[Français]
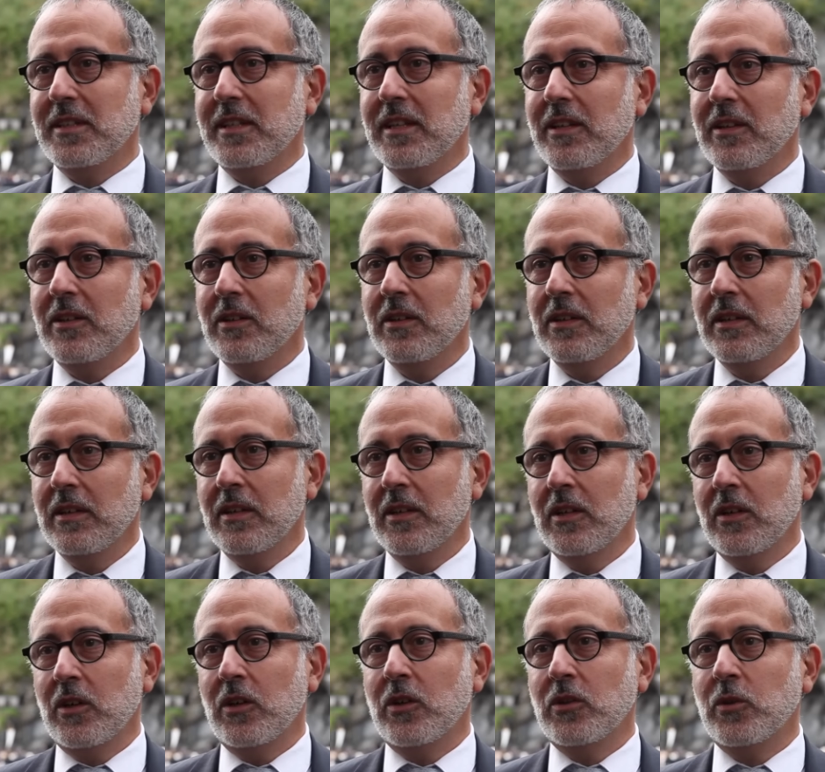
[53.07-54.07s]
Donc, c'est
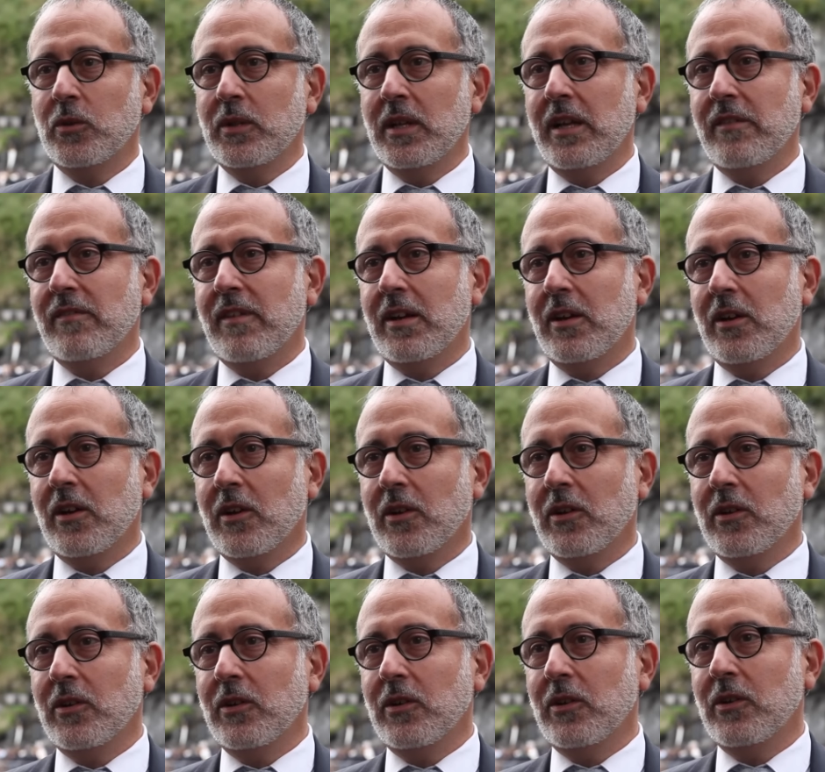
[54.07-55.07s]
donner les valeurs
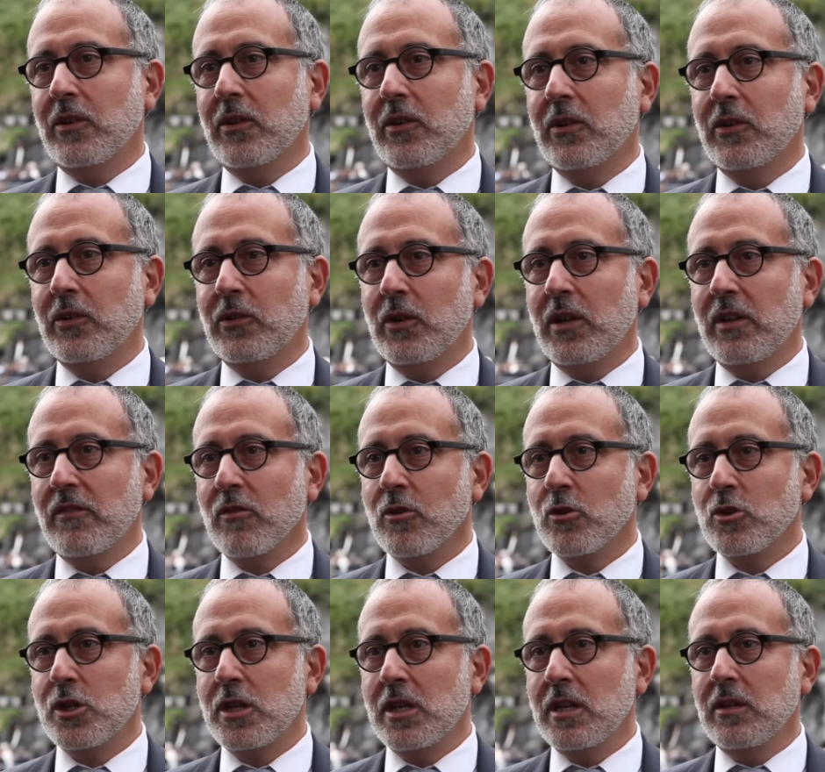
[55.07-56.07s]
de
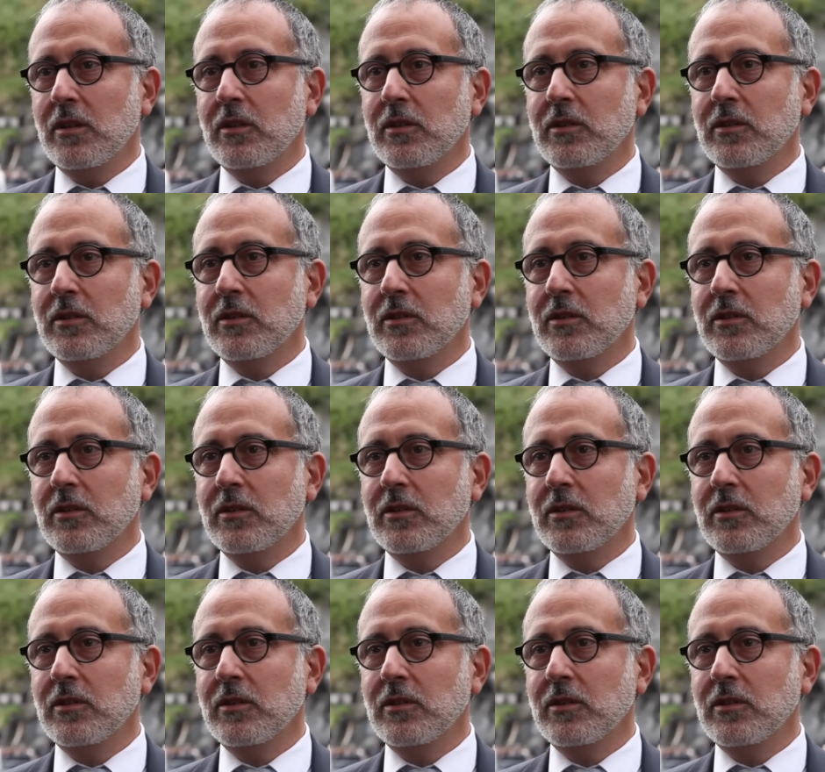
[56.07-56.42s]
l'Évangile,